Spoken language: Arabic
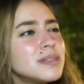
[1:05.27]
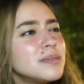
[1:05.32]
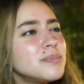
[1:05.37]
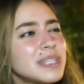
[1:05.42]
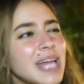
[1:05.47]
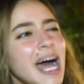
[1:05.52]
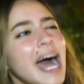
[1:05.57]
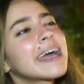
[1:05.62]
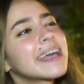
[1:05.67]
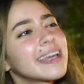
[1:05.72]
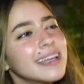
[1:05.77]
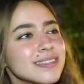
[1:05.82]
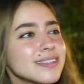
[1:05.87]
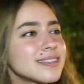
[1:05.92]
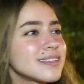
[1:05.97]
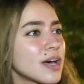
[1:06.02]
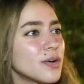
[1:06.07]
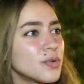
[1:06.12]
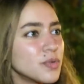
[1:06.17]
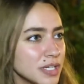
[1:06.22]

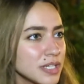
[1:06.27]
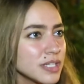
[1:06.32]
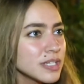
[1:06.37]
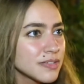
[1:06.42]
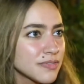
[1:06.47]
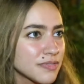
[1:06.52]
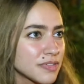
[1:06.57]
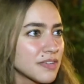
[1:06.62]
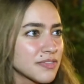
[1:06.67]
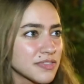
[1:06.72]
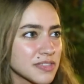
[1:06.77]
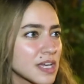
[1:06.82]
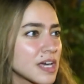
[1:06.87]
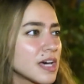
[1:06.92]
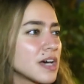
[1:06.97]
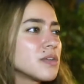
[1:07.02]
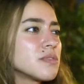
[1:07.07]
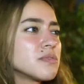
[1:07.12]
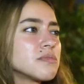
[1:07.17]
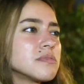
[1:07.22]
بتعجز قوي في
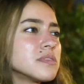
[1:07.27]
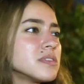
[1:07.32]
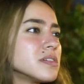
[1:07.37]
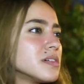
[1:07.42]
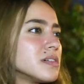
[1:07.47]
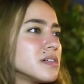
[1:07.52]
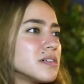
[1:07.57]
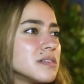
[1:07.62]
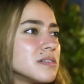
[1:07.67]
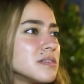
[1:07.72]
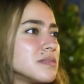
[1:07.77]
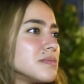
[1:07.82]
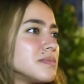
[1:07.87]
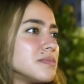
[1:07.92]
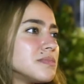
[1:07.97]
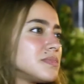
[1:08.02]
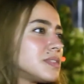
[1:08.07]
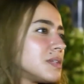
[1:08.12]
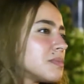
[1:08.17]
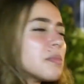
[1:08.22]
نفسها
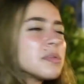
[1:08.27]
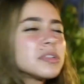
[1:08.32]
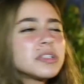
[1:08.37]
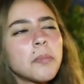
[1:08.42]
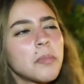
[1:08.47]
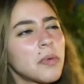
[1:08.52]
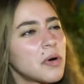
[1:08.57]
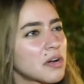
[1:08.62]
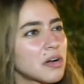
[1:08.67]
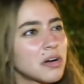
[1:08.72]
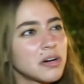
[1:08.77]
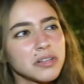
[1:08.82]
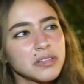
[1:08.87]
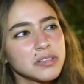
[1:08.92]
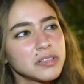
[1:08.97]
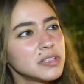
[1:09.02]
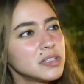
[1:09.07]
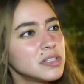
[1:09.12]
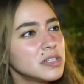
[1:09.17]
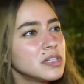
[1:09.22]
وبتبقى متدمره
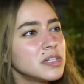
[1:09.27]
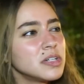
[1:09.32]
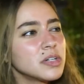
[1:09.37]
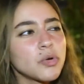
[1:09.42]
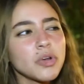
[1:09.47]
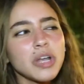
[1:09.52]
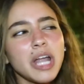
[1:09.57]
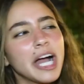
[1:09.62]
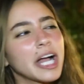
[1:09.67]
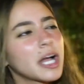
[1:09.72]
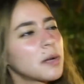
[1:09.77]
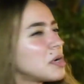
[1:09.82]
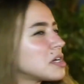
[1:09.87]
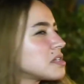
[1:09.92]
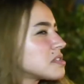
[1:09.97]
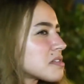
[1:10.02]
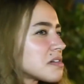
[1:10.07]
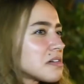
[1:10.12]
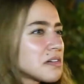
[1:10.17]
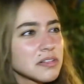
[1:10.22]
كل حاجه
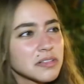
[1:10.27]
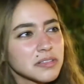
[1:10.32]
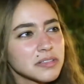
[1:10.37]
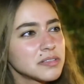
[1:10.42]
بايظه